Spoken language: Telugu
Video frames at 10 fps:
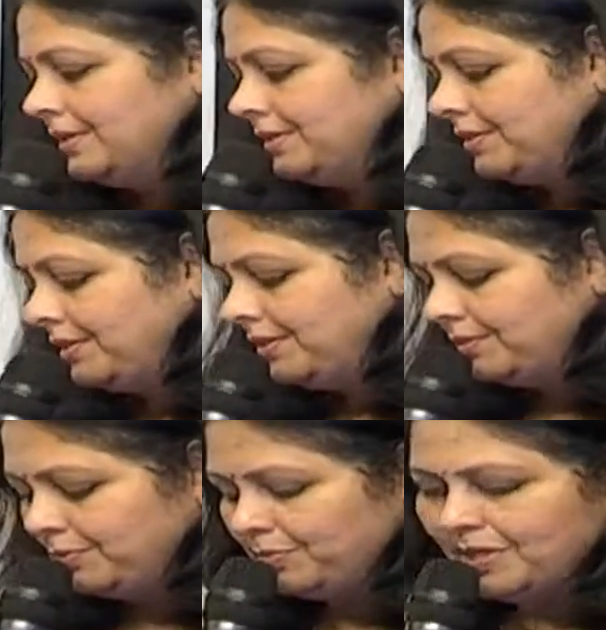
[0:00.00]
శ్రీ
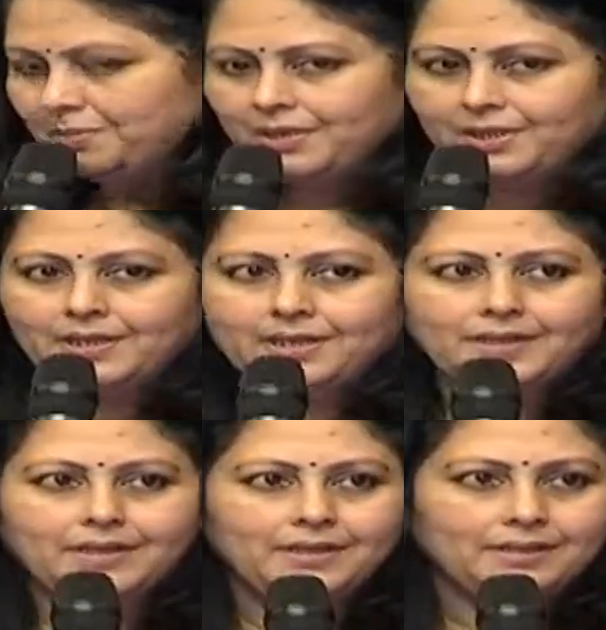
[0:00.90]
సుబ్రహ్మరెడ్డి
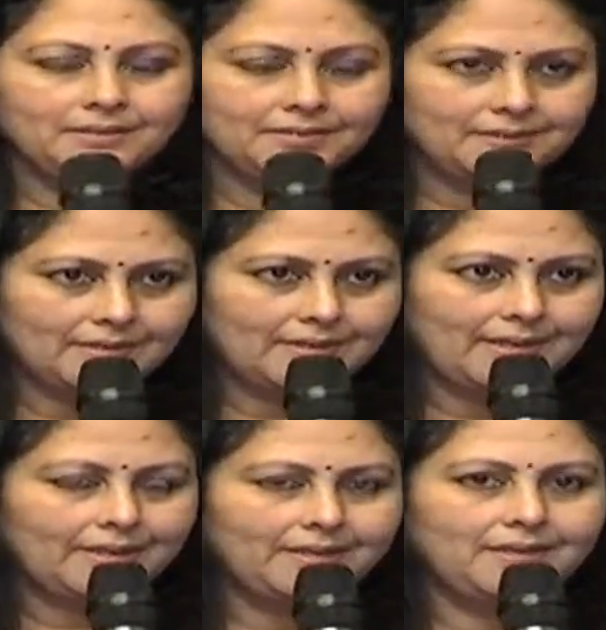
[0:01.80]
గారికి
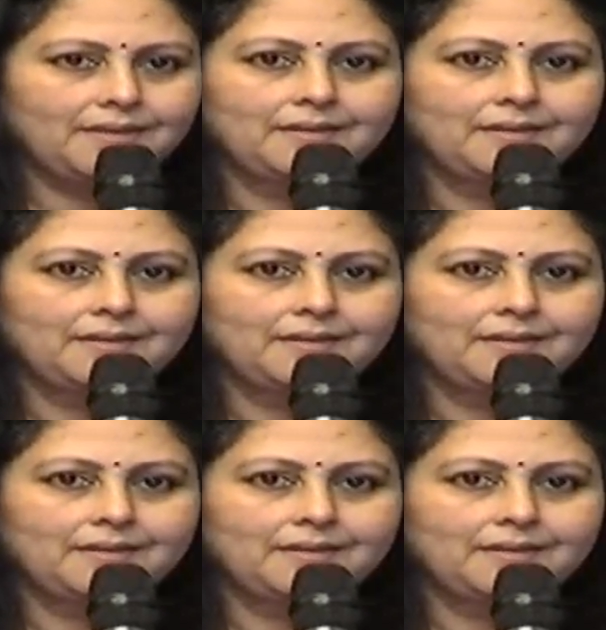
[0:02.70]
అలాగే